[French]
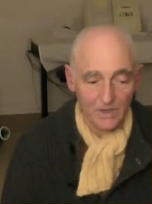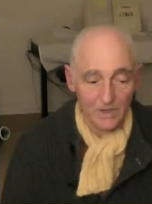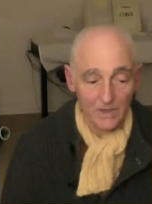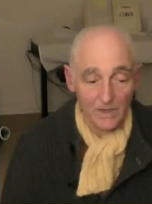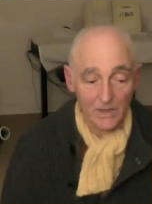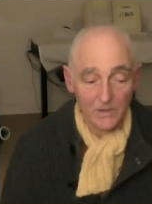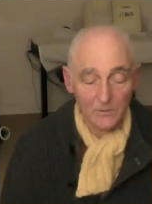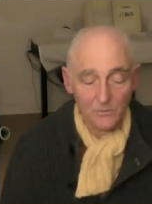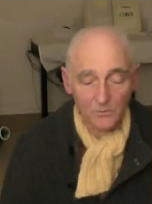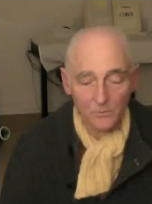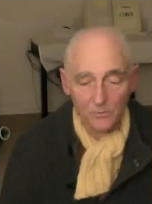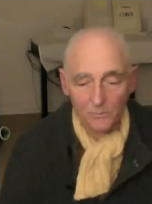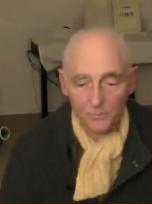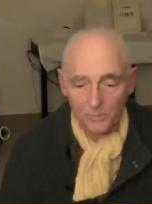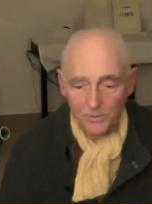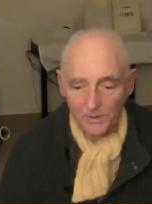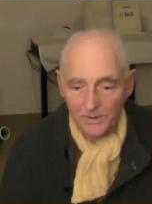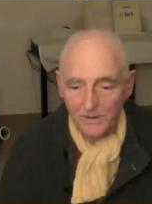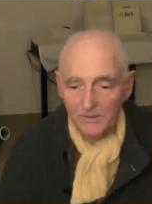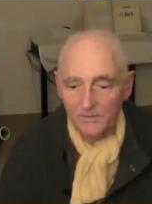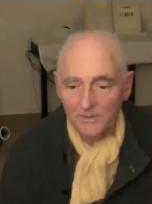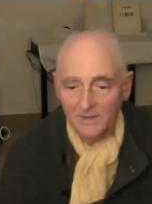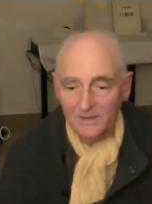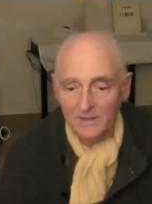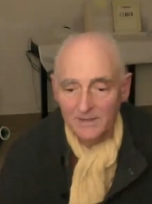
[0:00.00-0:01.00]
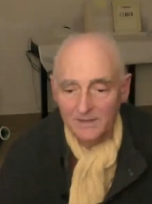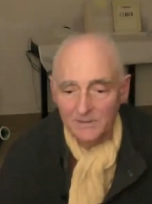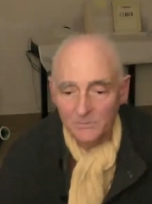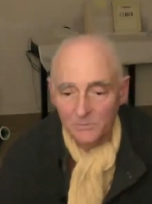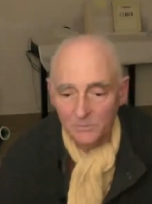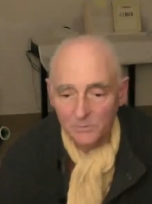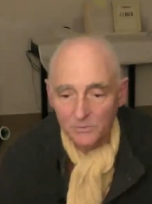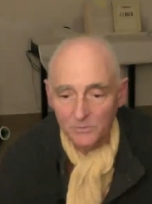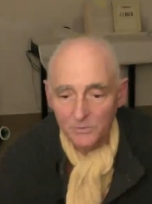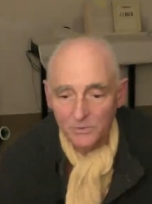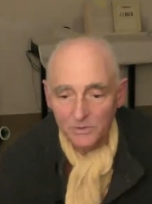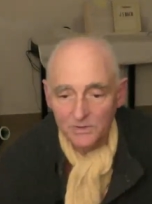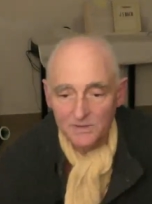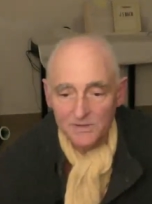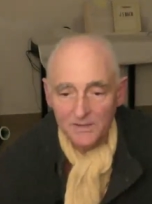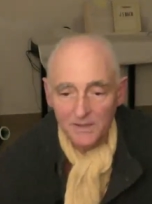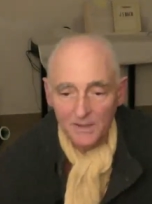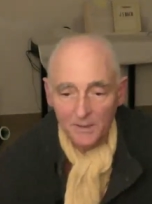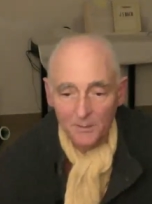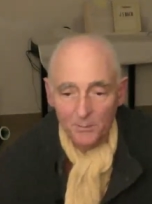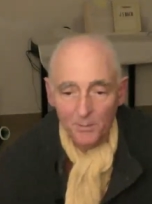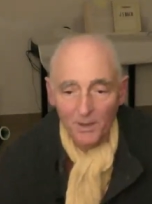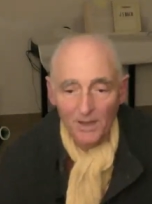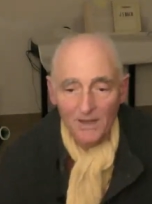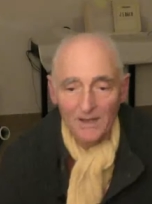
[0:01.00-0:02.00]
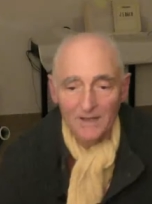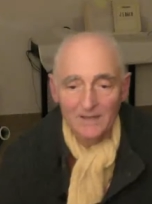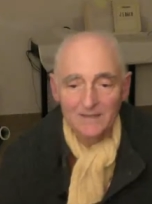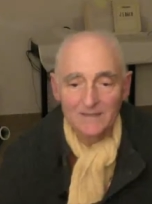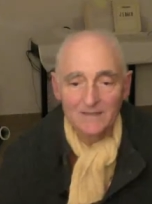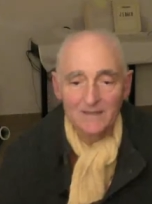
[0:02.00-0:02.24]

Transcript: y compris avec la structure cérébrale.